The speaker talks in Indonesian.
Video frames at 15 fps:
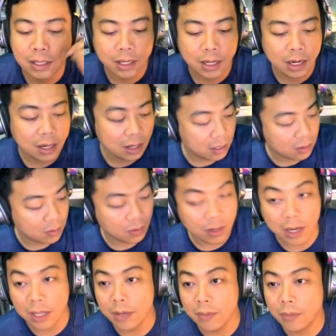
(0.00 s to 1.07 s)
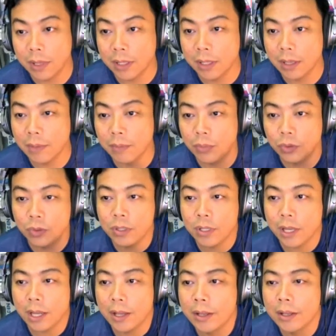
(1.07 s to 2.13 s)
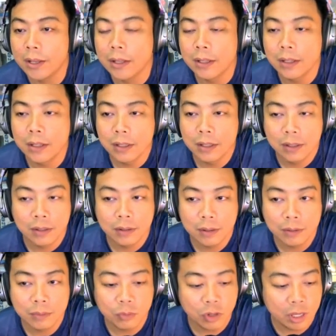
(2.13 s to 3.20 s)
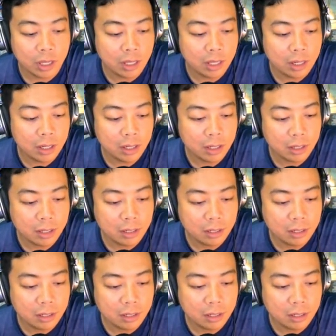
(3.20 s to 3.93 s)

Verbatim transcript: sekarang no client berarti putus ya. Mungkin